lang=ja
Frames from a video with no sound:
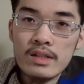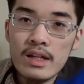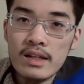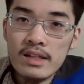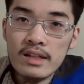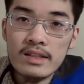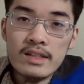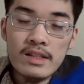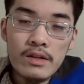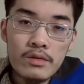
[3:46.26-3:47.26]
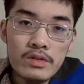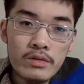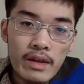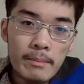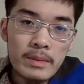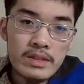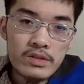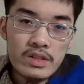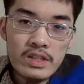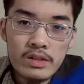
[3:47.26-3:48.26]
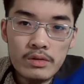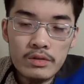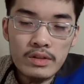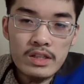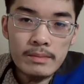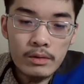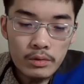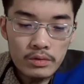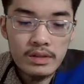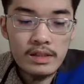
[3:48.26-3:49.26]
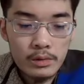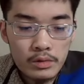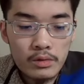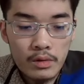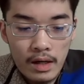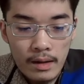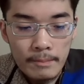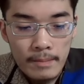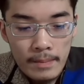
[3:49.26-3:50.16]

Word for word: 明らかに以前よりその原発推進寄りの立場を取っていることとか、